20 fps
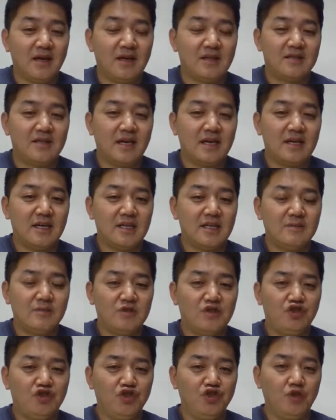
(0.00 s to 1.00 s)
그래서 약간
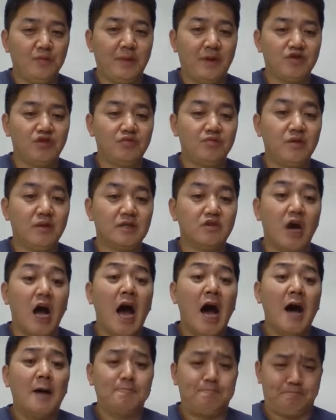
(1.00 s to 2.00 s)
힘을 쭉 빼고 숨좀하지고
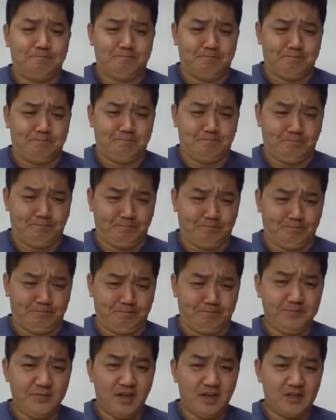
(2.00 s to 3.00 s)
아!
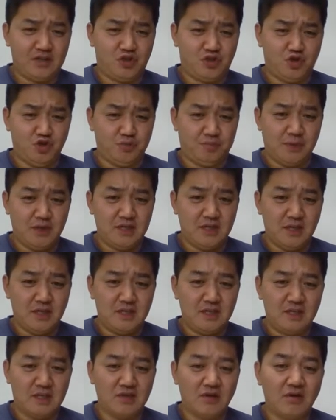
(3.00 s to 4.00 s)
내려가서 쭉
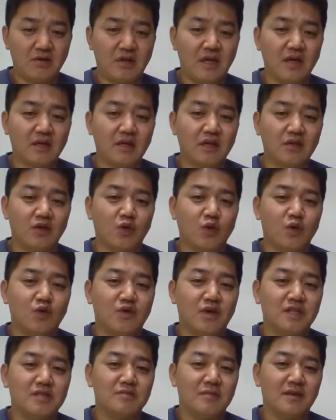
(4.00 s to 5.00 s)
빼셔야지. 저렇게 그냥
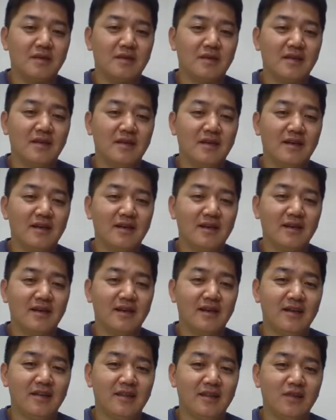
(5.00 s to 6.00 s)
넉넉히 계시면 안 돼.
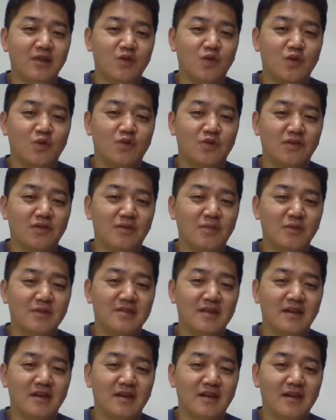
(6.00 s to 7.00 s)
넉넉히.
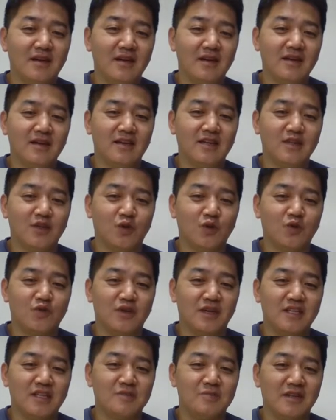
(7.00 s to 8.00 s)
보세요. 이렇게
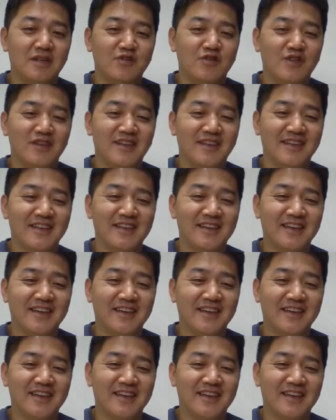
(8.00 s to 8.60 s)
넉넉히 계시면 안 돼.